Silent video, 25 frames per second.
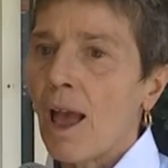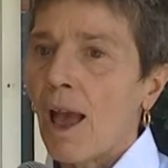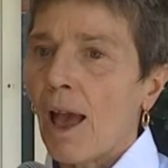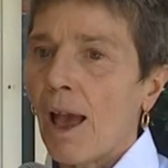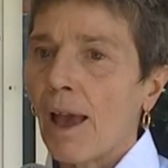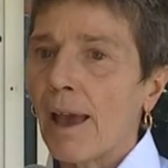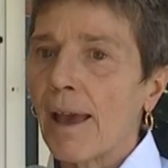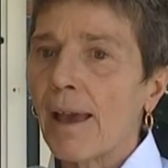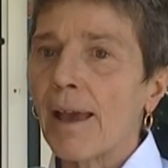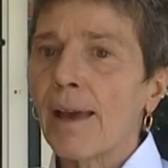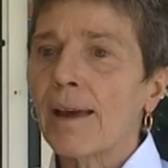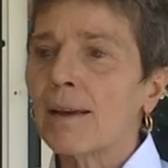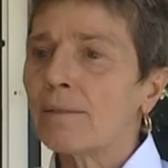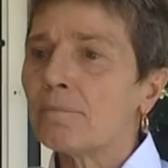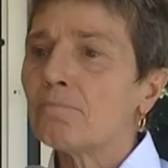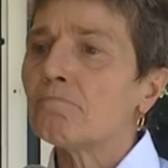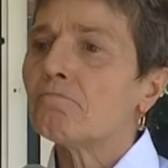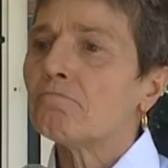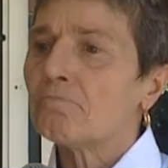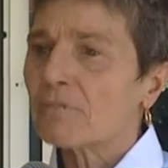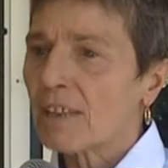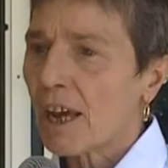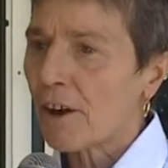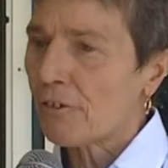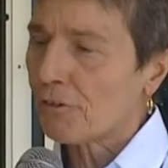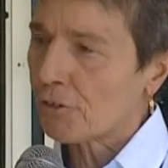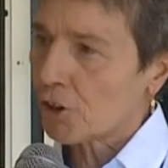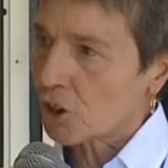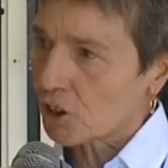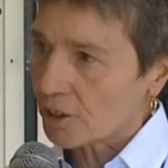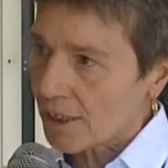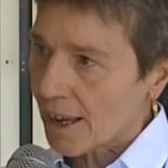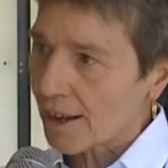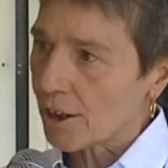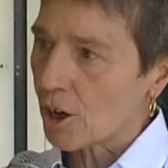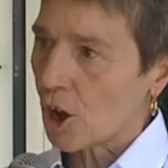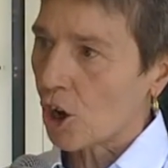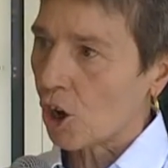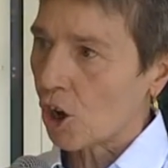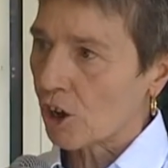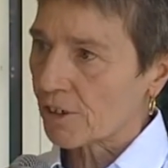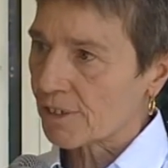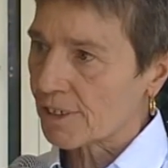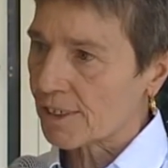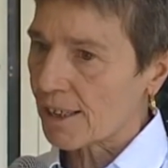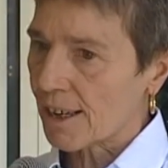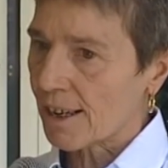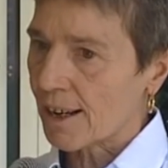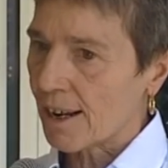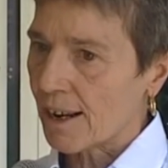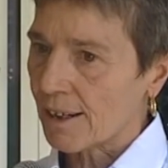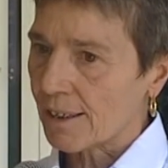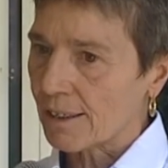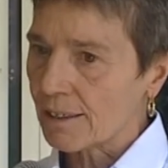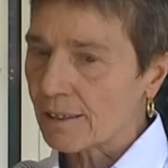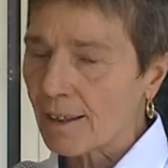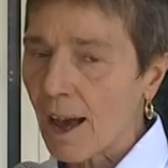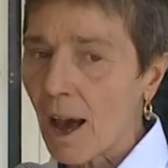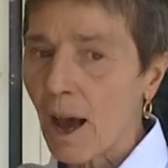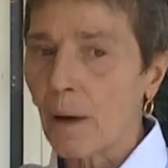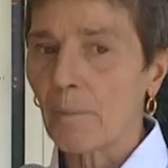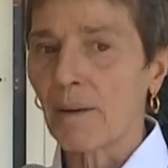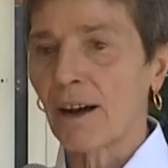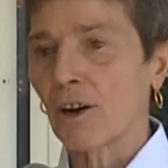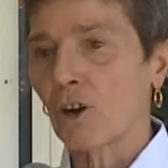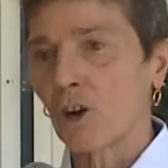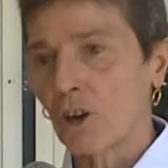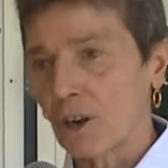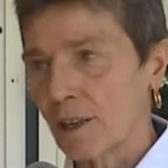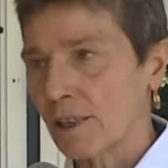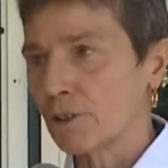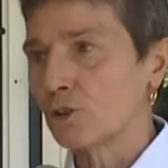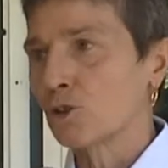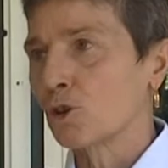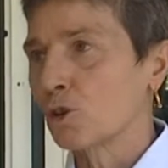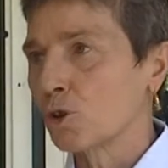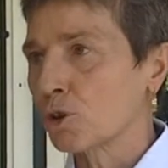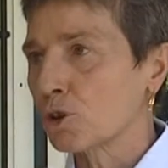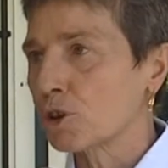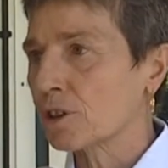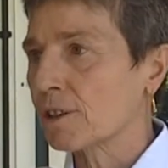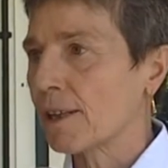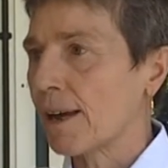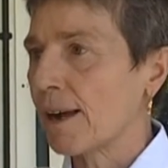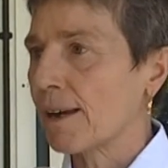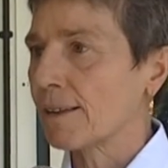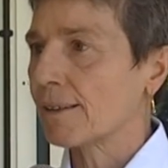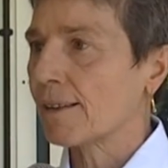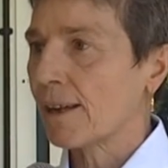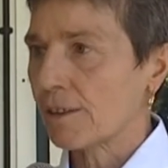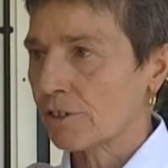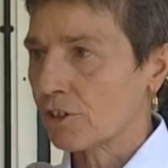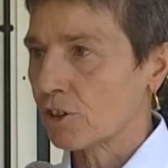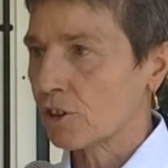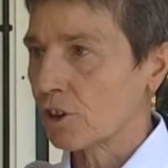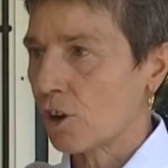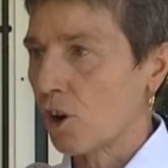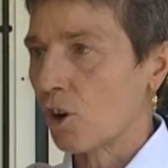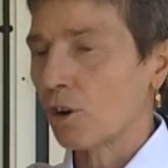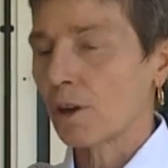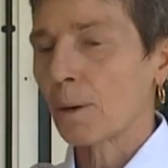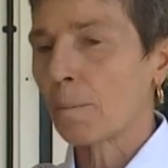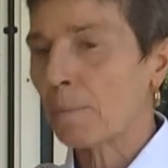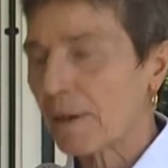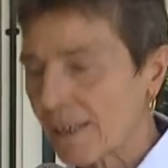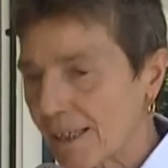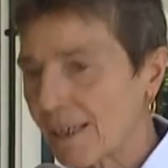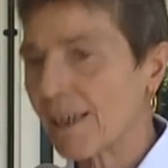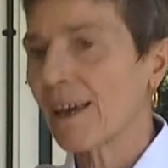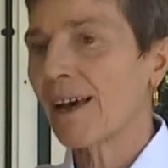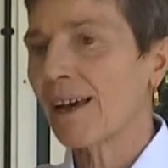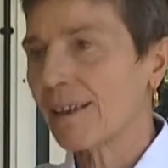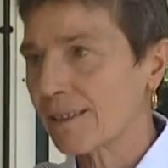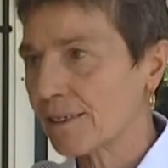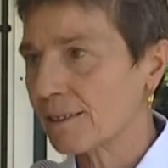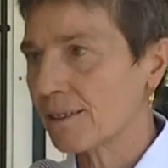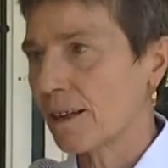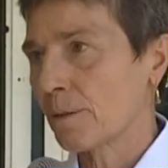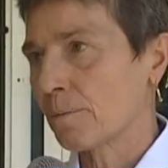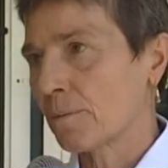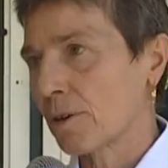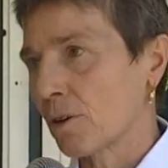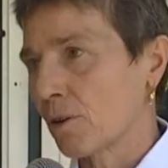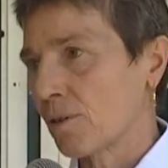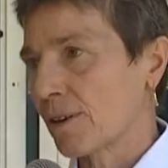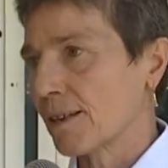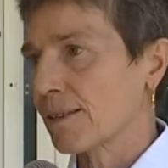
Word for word: E eh, di affrontarlo con serenità ma con le giuste tensioni perché è sempre un